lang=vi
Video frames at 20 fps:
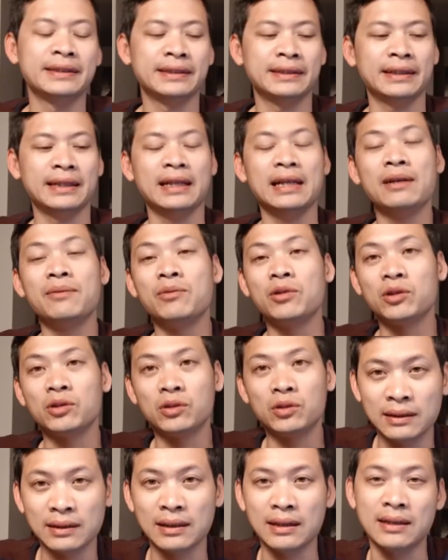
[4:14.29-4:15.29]
đấy là một
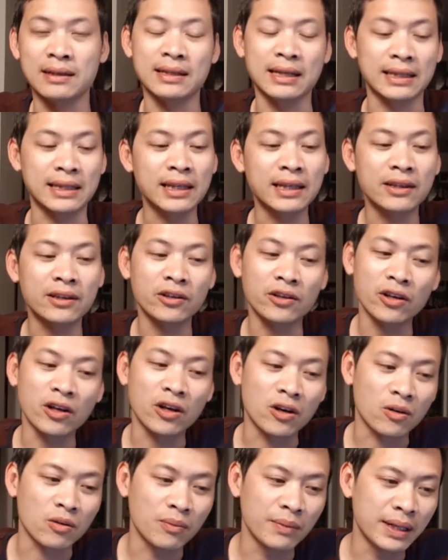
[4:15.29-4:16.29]
à, giải thích nho
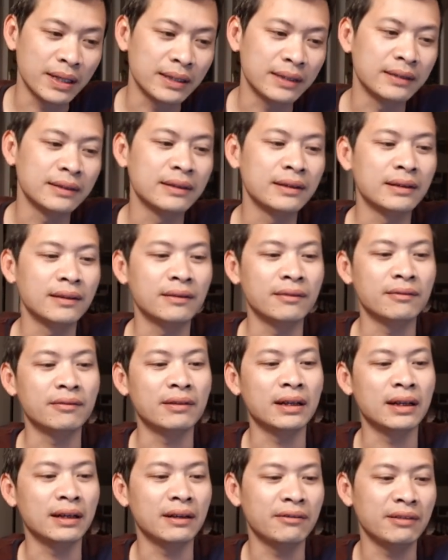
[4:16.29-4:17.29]
nhỏ của mình
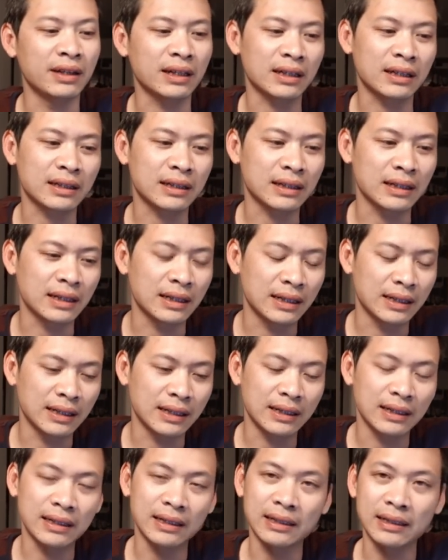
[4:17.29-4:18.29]
về việc
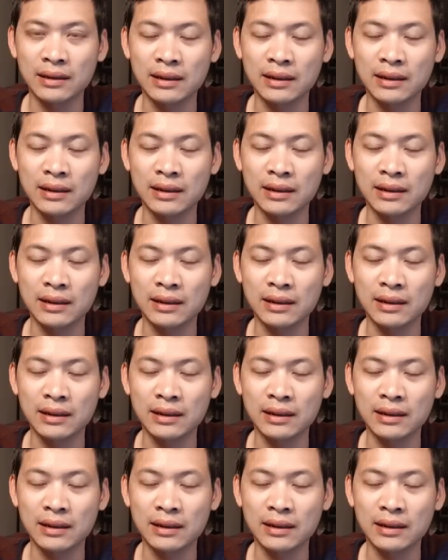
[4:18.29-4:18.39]
à,